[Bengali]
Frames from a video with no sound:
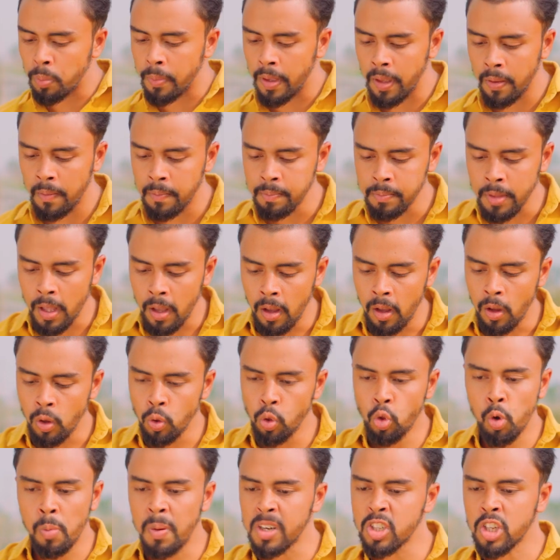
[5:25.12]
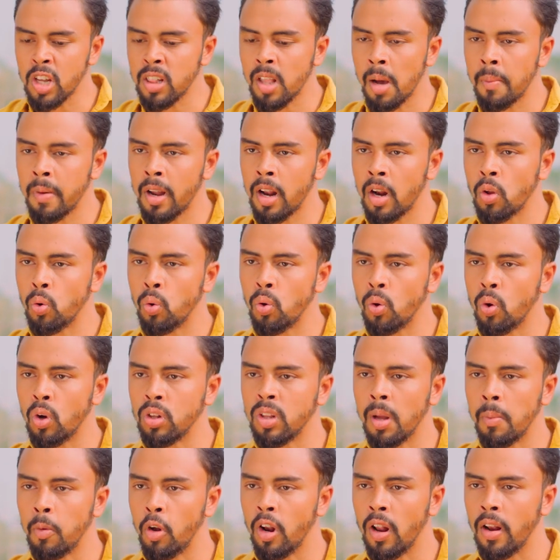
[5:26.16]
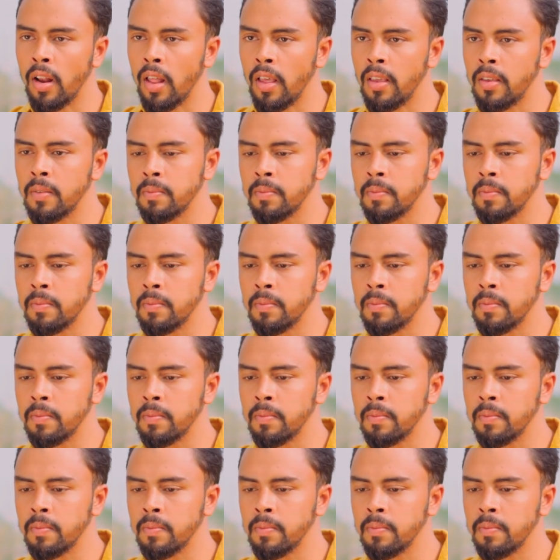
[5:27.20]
তুমি তোমার সাথে আমার আর কোনো কথা বলা নাই